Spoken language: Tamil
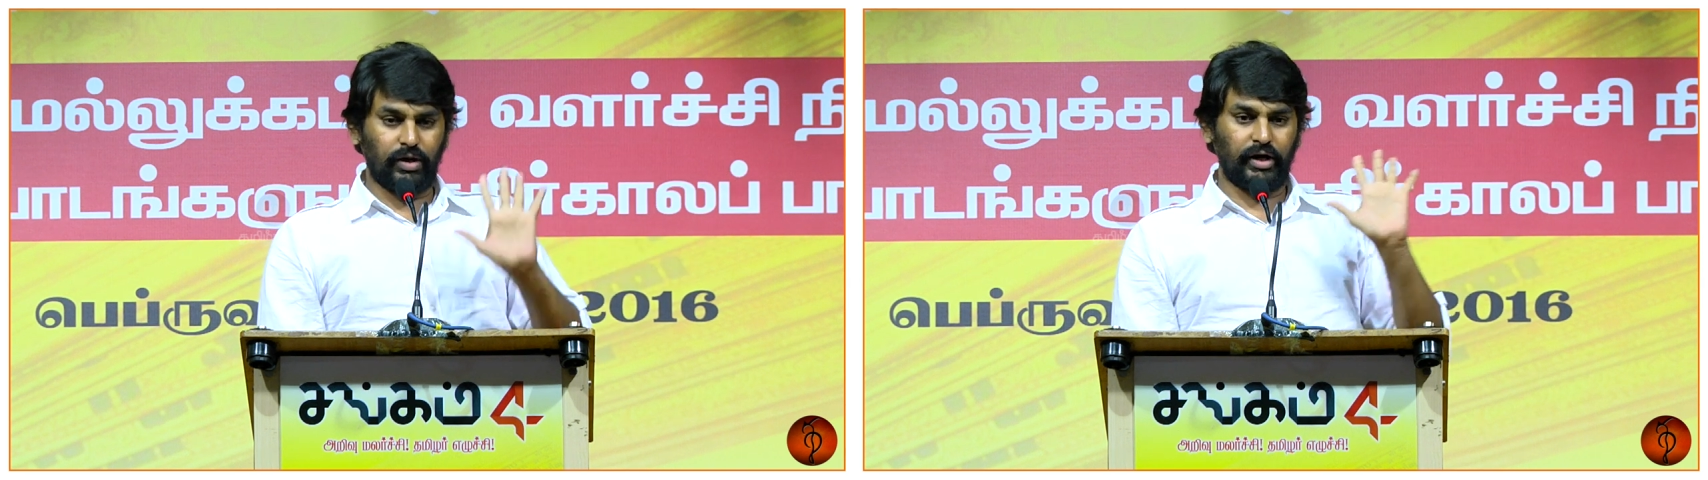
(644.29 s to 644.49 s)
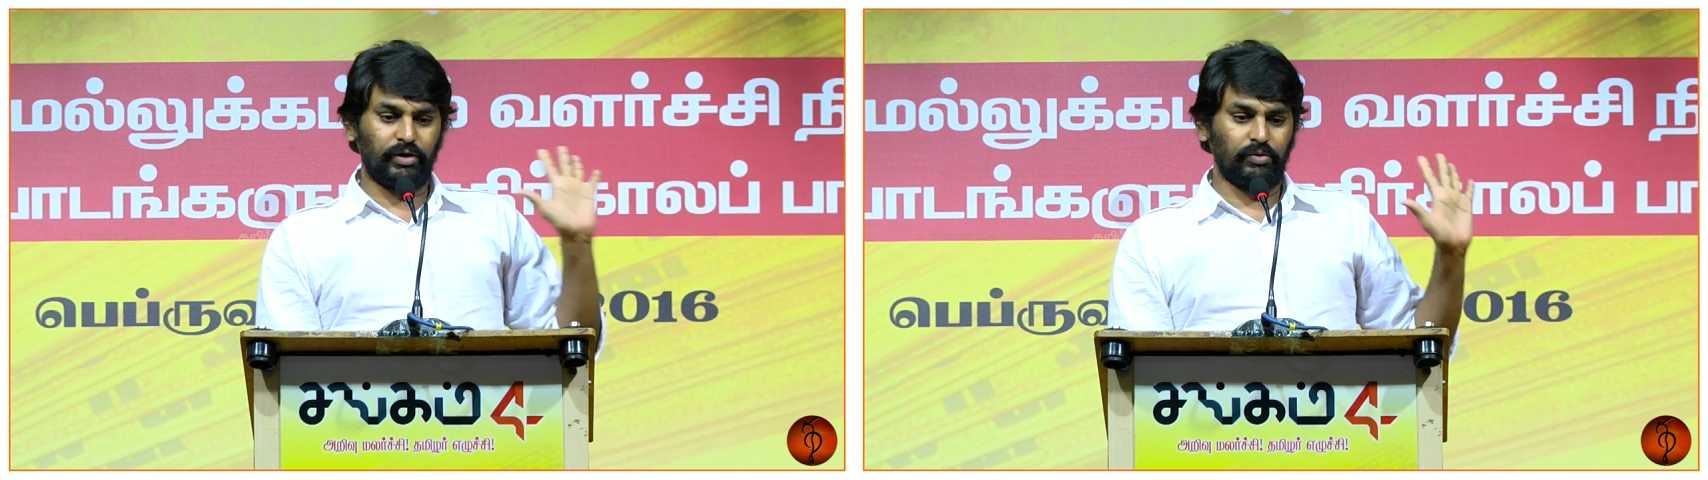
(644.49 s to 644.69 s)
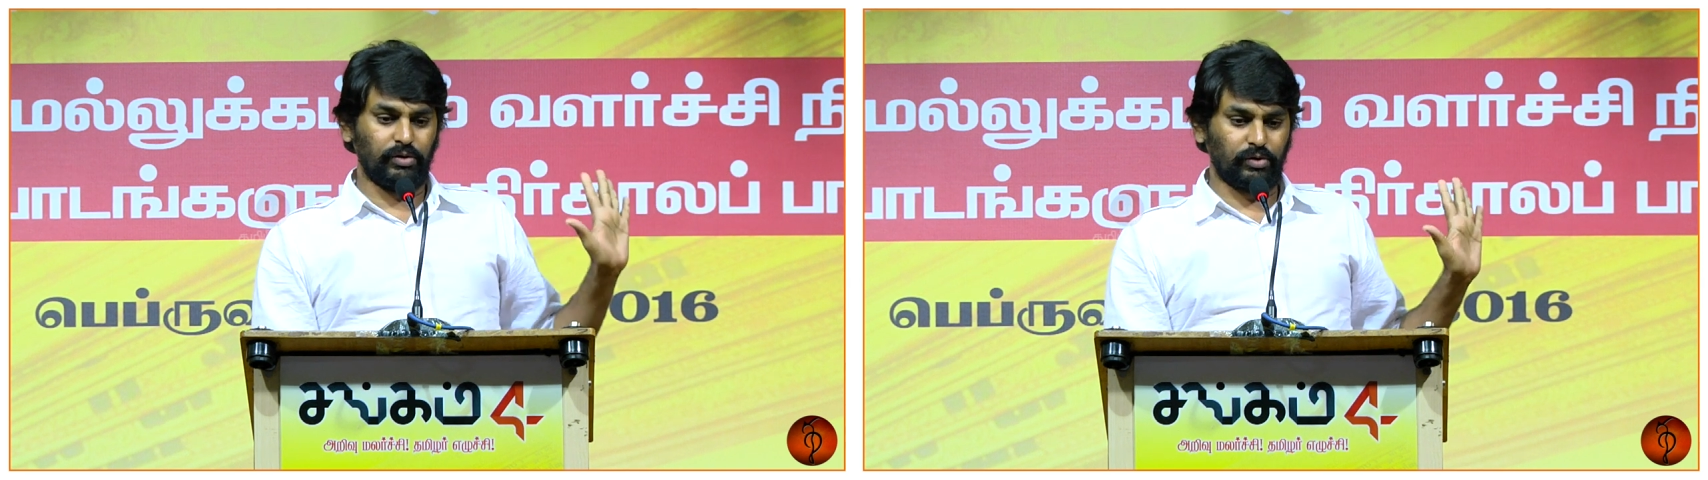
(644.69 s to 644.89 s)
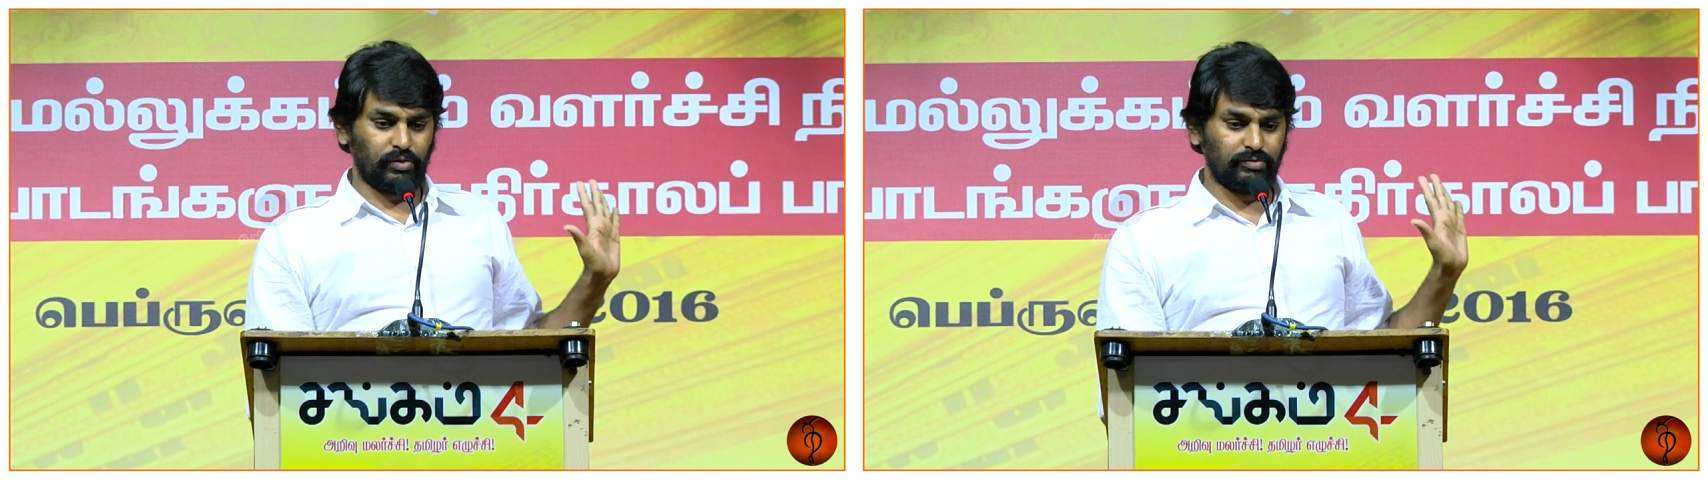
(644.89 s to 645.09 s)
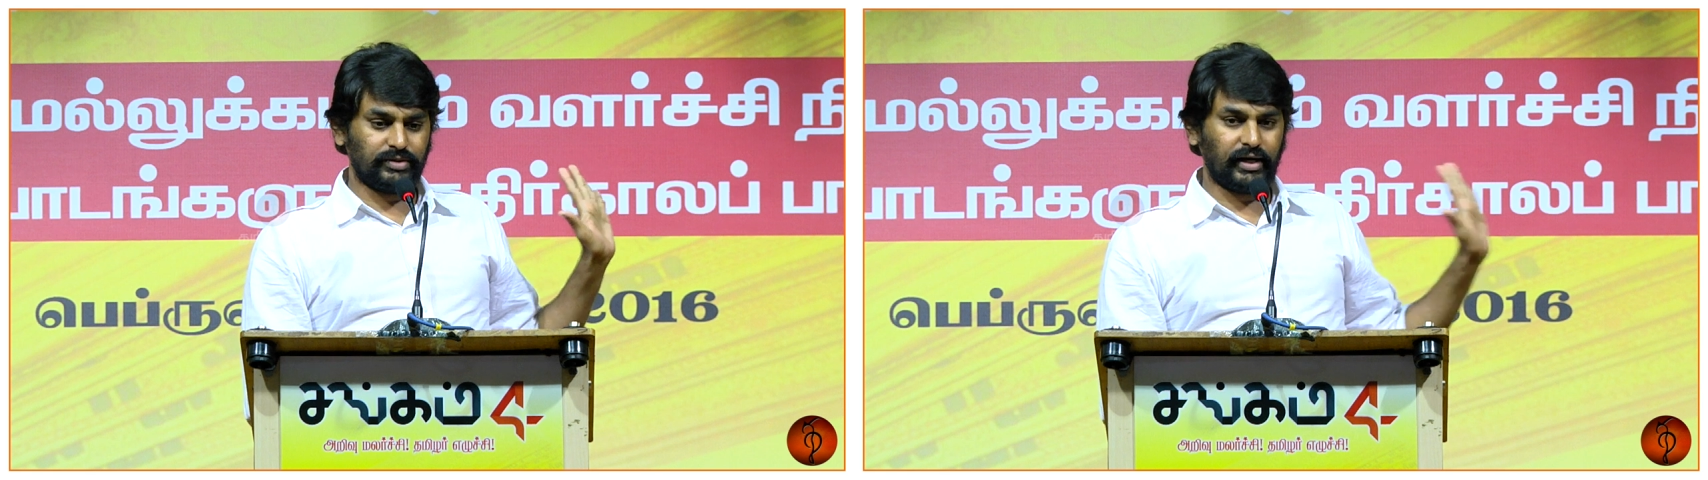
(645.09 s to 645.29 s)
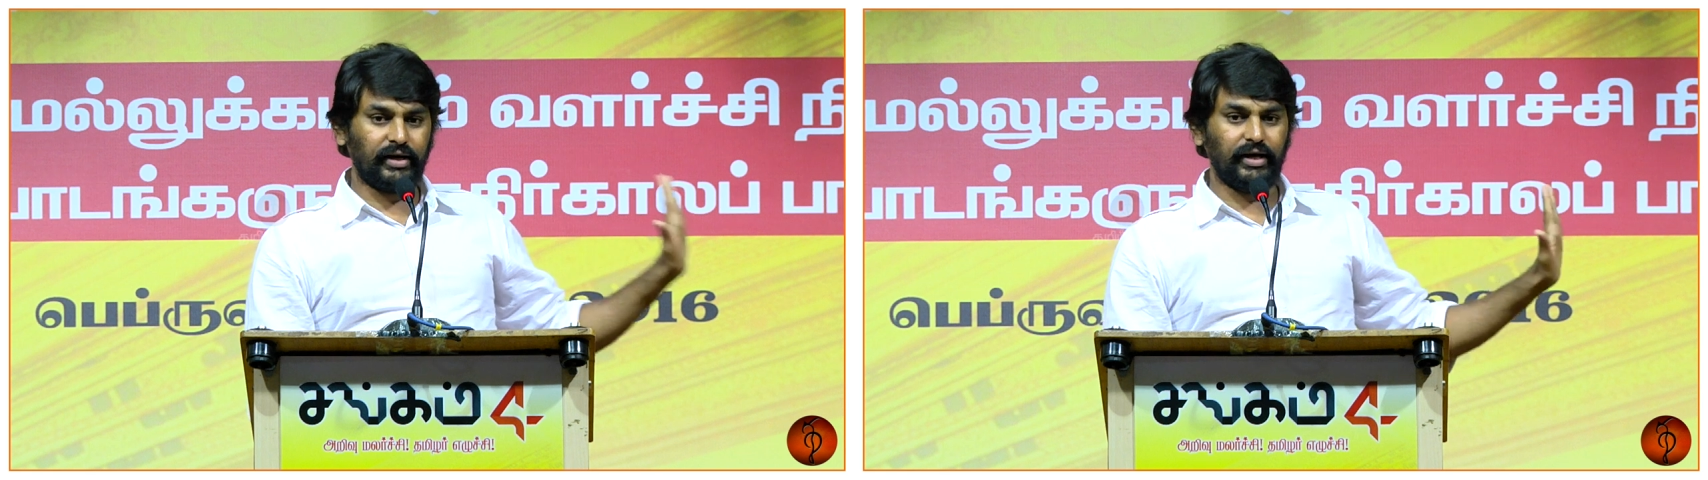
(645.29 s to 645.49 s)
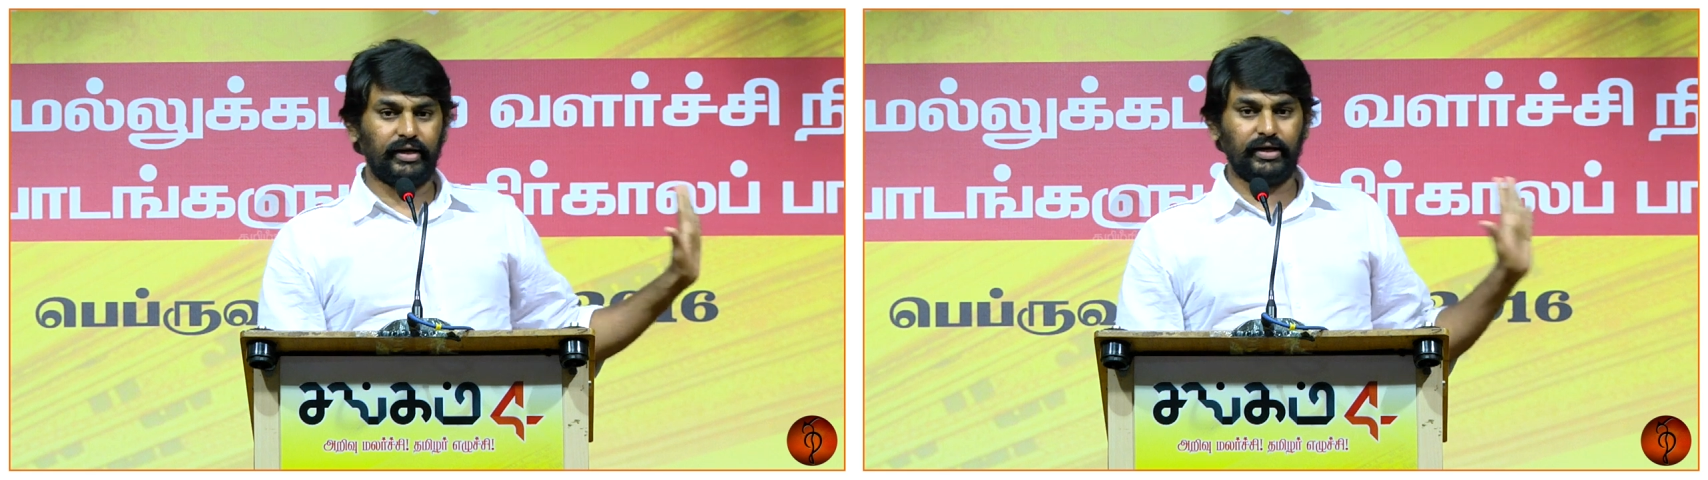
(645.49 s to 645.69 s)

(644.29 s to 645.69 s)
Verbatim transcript: உரிமை கொண்டாடி கொண்டிருக்கிறோம்